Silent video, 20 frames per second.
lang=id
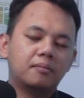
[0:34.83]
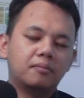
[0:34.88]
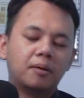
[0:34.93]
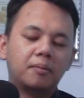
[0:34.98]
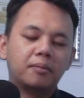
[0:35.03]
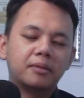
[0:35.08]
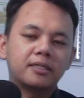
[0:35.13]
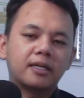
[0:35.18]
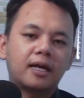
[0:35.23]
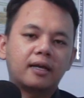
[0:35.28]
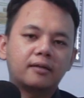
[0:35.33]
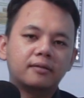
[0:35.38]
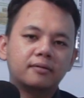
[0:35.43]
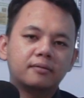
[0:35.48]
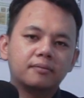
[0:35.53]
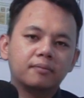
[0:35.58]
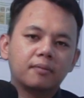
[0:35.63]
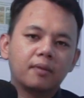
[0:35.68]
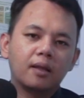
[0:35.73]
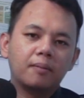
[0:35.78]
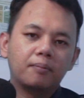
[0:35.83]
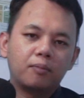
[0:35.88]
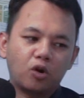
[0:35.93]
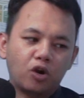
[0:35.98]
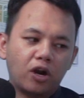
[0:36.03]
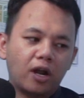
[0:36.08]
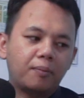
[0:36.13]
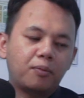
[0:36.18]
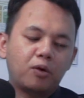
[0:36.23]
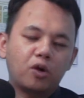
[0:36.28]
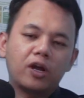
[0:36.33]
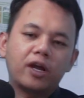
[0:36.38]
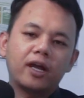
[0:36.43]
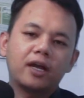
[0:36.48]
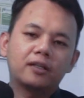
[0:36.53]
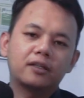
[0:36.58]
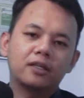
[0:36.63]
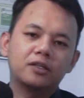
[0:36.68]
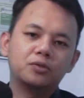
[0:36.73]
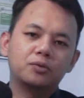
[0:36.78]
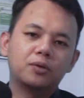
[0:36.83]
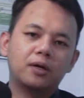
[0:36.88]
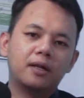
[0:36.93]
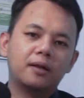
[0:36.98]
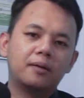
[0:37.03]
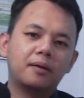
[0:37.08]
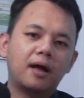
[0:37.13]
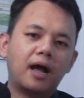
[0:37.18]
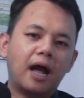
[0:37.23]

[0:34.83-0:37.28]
memesan produk-produk yang kita jual.